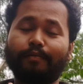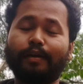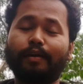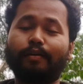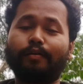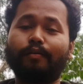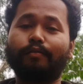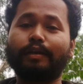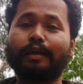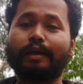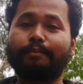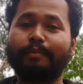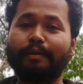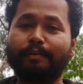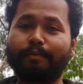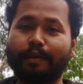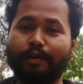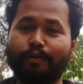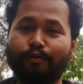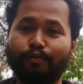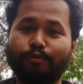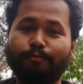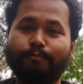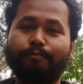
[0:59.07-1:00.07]
डाउट कभी भी
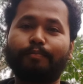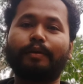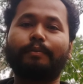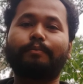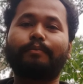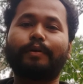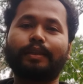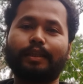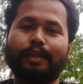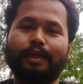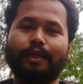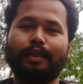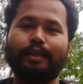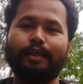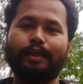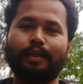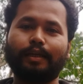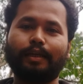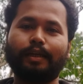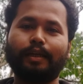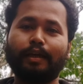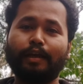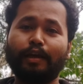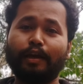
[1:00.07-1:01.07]
खुद पे मत करिए